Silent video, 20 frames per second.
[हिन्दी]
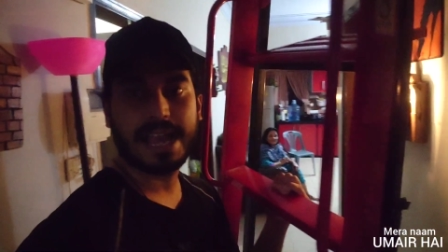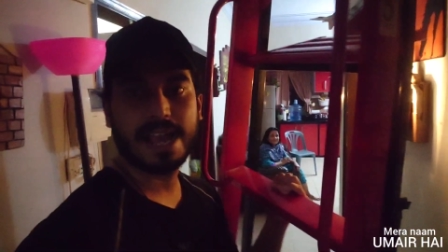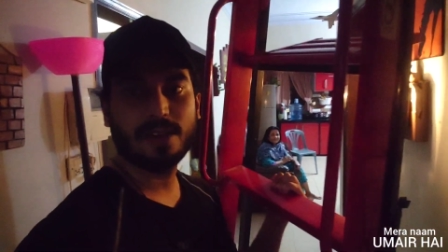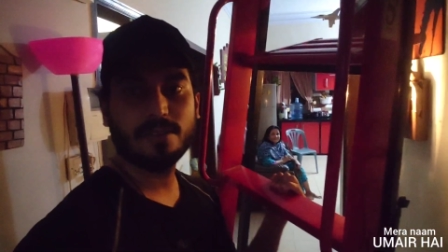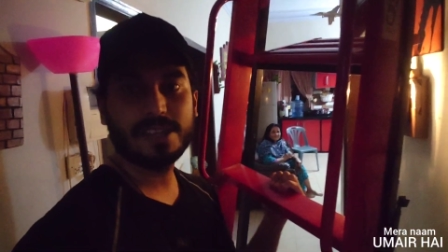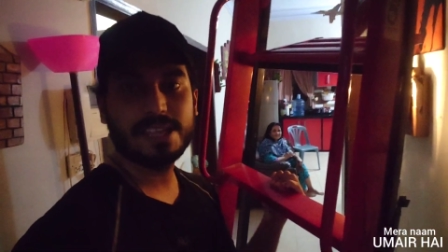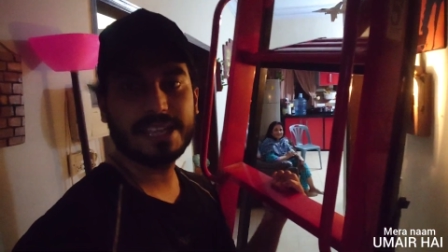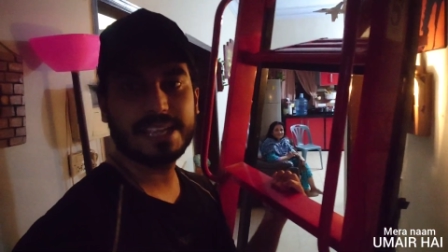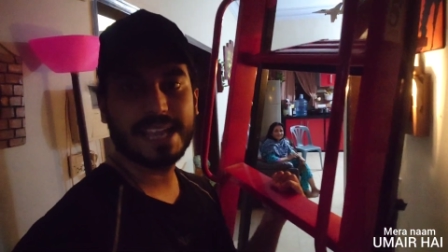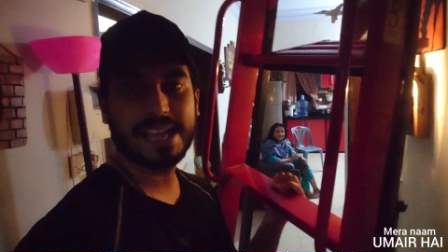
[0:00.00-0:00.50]

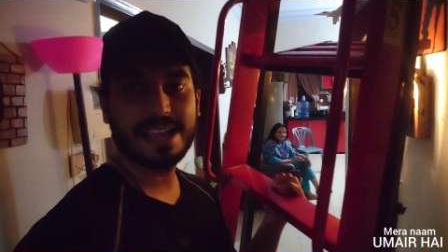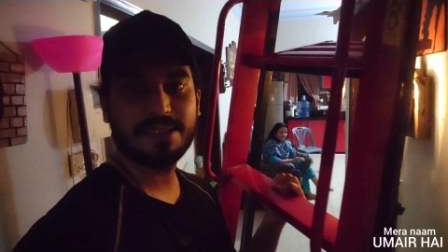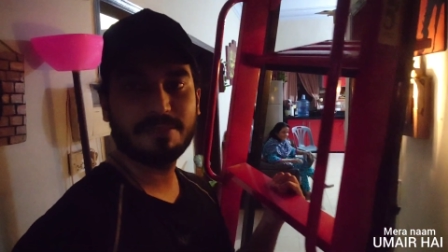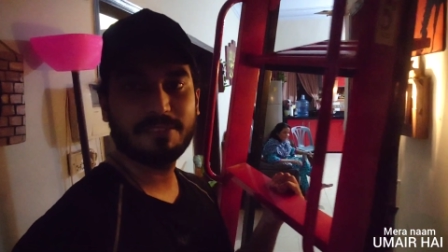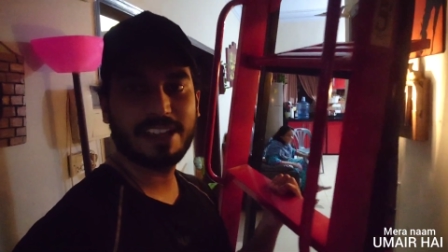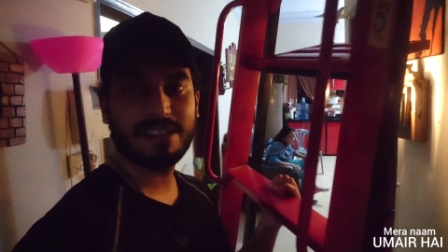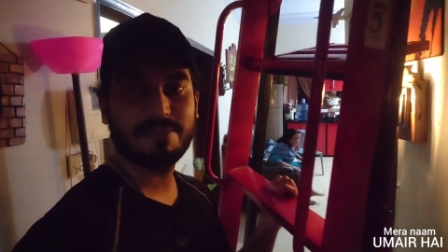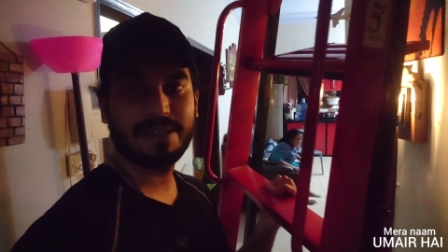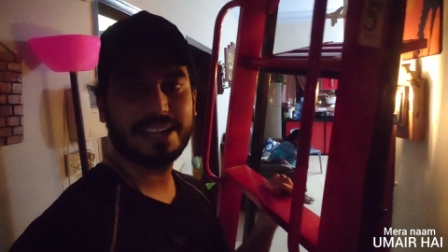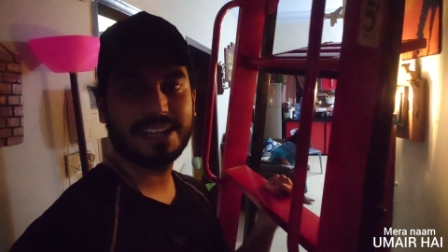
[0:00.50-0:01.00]
आओ ना कहा
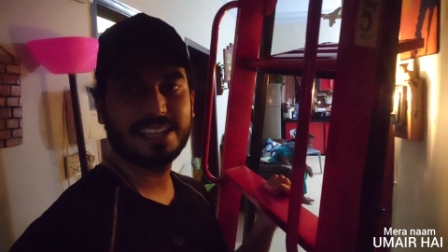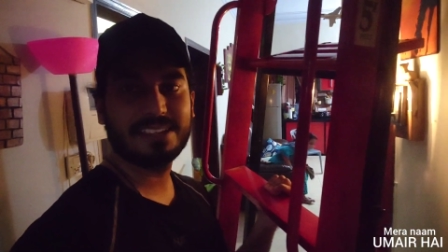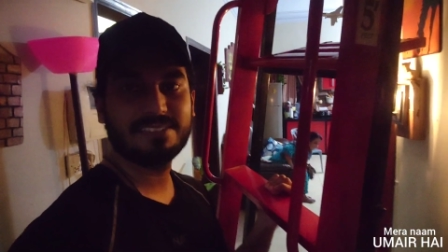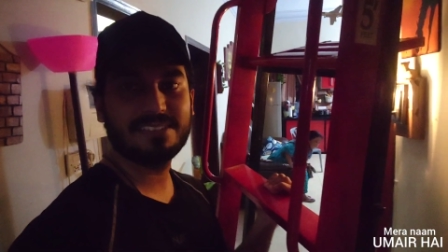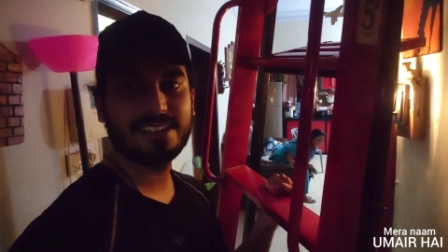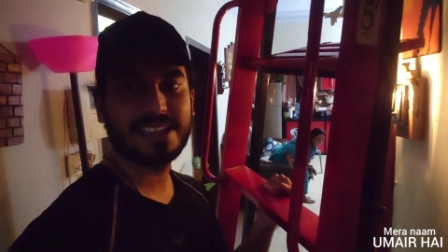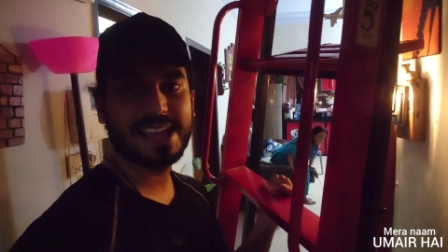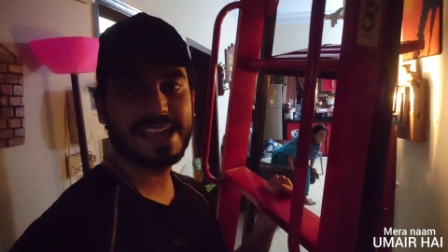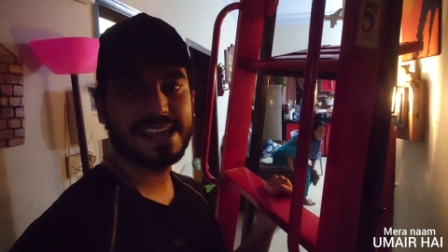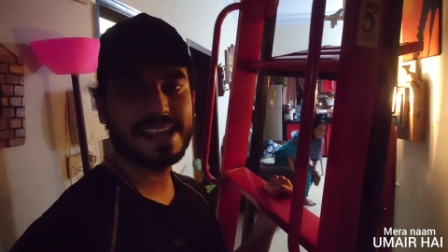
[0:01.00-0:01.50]
वहाँ बैठी हुई
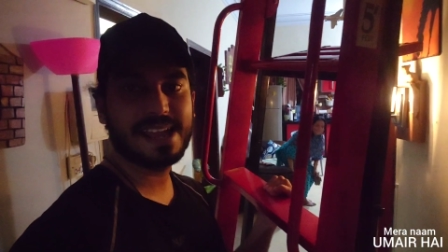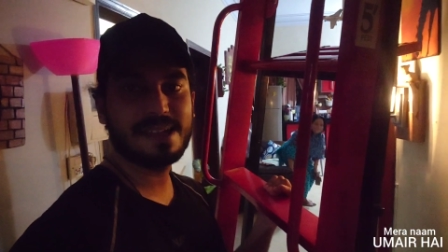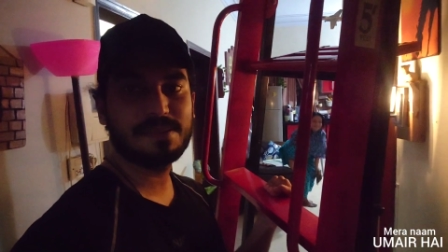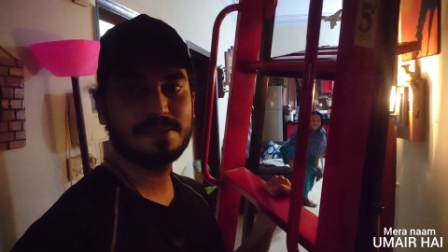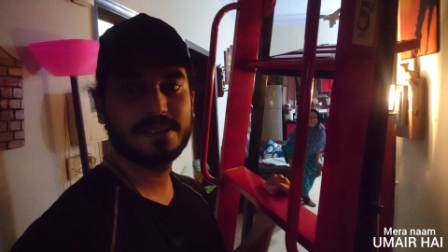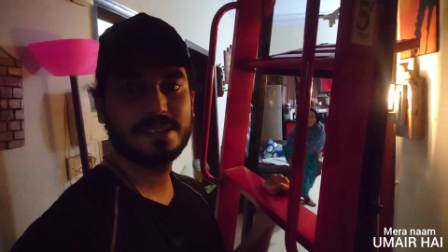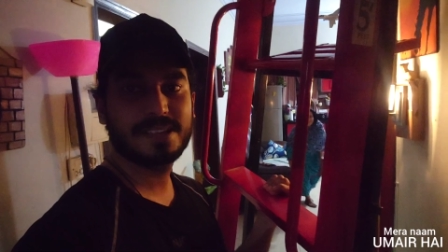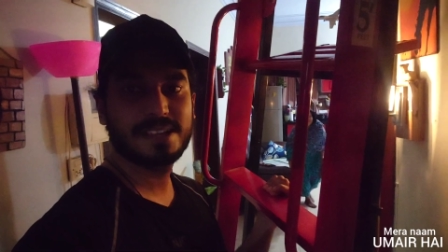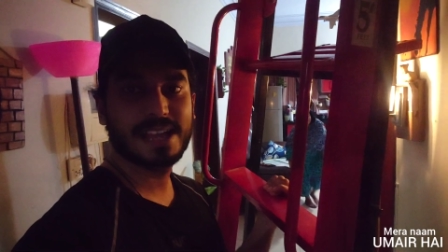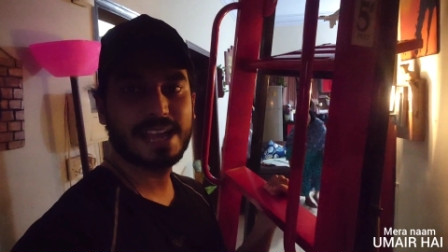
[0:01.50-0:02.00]
हो यार
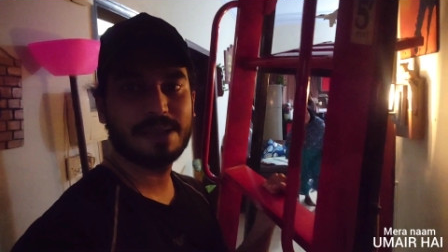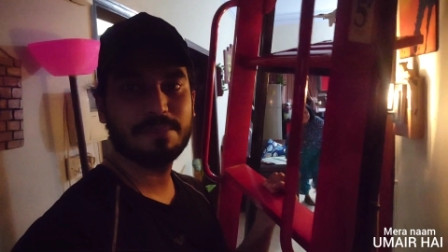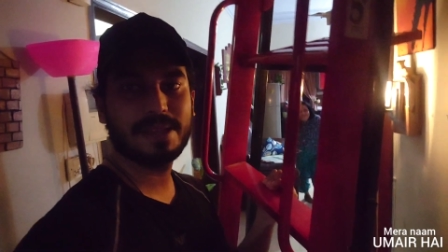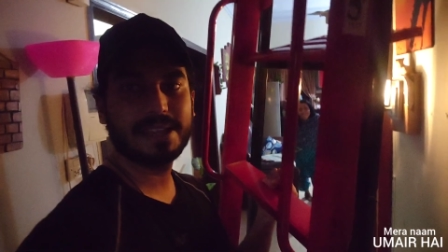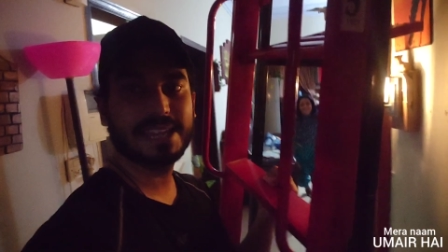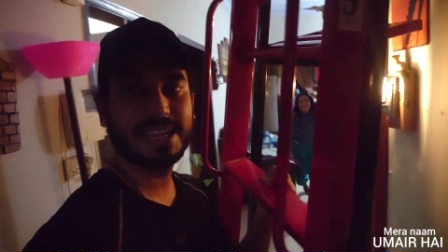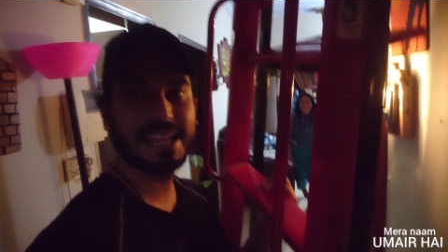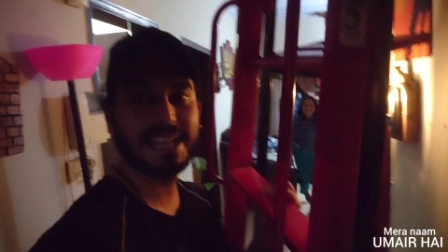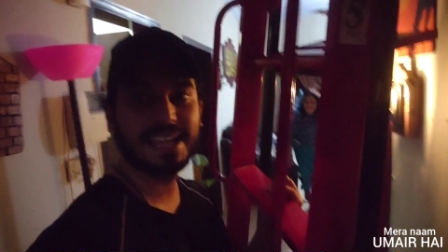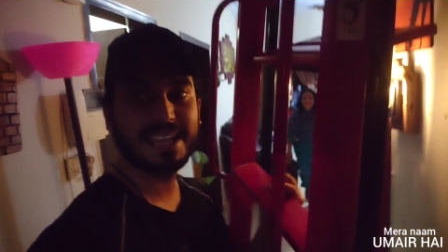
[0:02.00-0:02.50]
आप हम
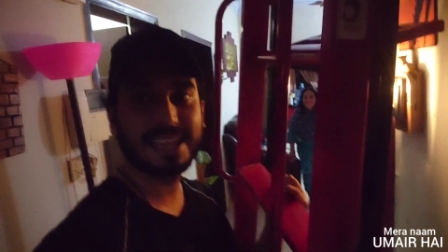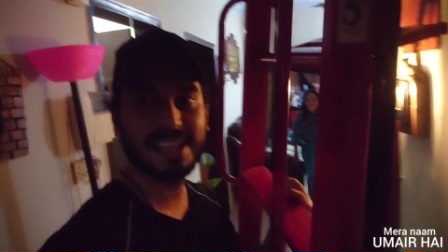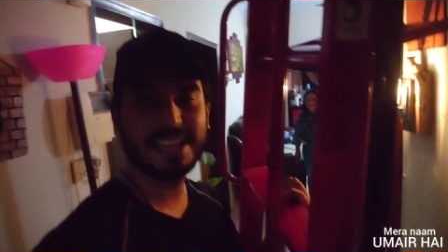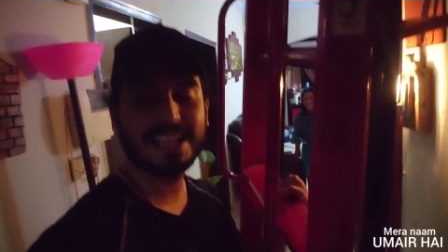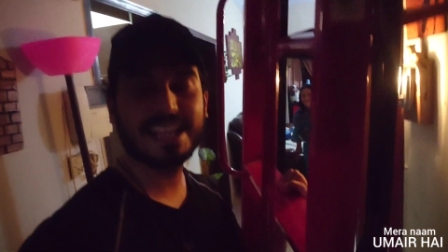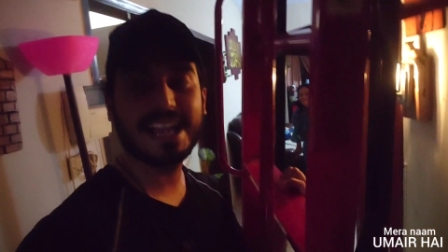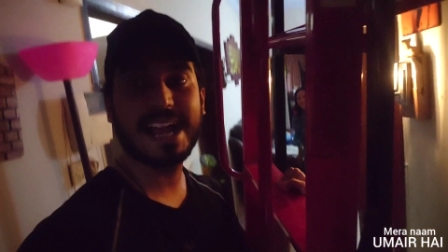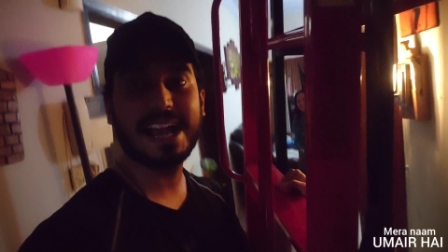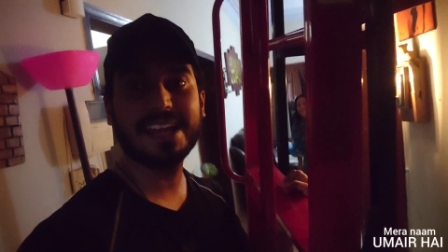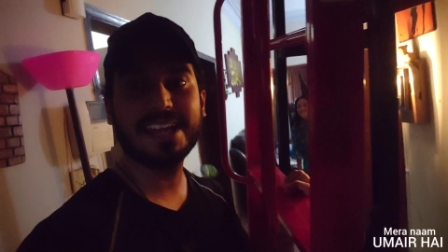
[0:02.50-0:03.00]
अकेले
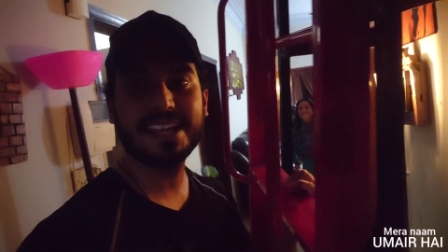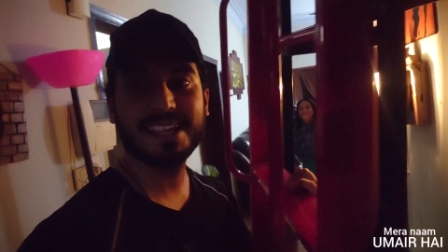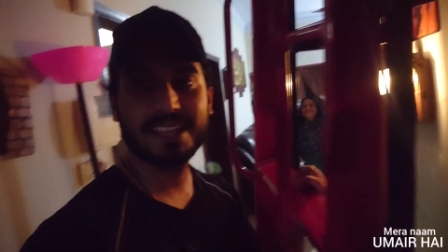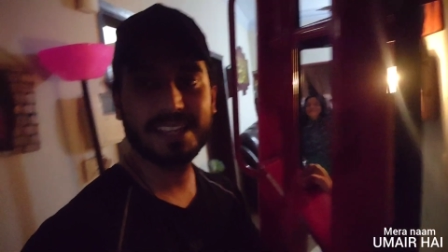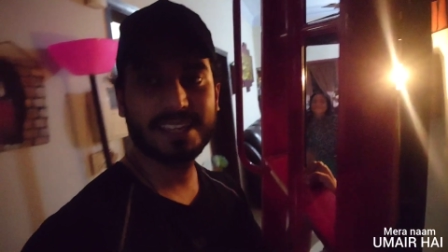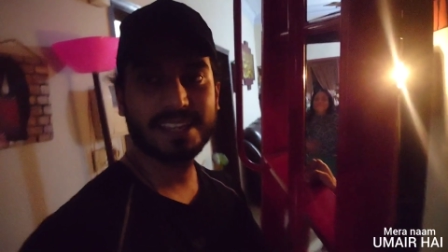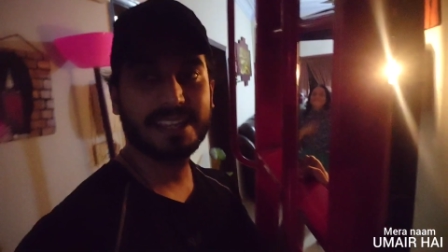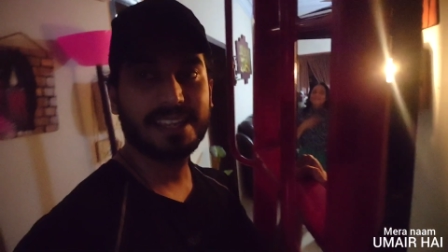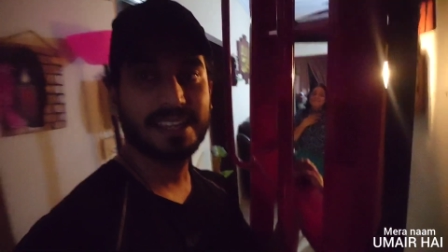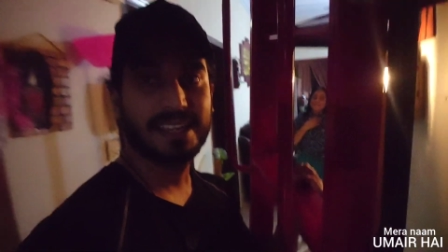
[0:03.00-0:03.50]
अकेले गा रहे हैं